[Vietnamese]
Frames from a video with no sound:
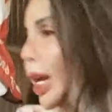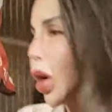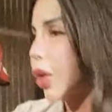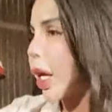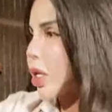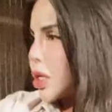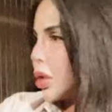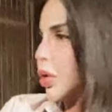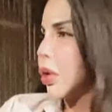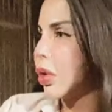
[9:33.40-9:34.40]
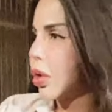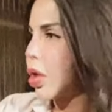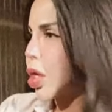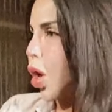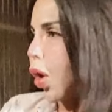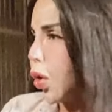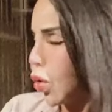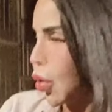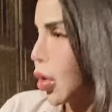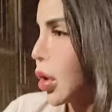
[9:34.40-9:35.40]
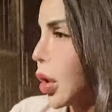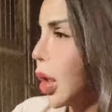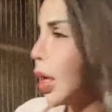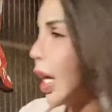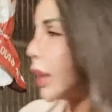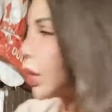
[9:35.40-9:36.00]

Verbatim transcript: luôn thấy. xù lần